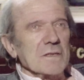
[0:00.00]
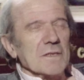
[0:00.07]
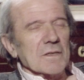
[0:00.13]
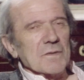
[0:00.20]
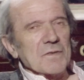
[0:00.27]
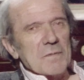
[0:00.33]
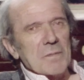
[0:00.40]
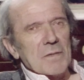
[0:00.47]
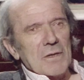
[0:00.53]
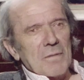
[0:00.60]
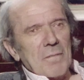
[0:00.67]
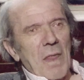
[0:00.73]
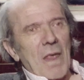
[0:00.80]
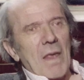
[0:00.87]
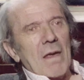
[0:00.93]
gentiment,
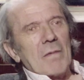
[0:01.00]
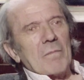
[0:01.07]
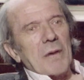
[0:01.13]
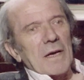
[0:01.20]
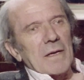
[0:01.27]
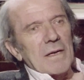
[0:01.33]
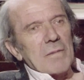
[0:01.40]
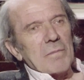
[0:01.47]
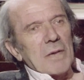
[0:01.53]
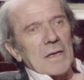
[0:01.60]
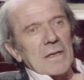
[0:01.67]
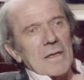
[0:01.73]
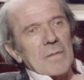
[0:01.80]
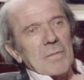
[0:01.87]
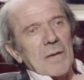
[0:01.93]
parler,
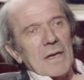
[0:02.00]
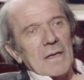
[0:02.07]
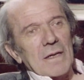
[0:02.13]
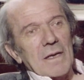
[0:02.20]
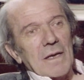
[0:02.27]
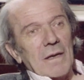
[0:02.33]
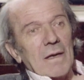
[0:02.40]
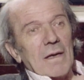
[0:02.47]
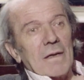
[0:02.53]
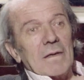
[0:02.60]
parler, parler.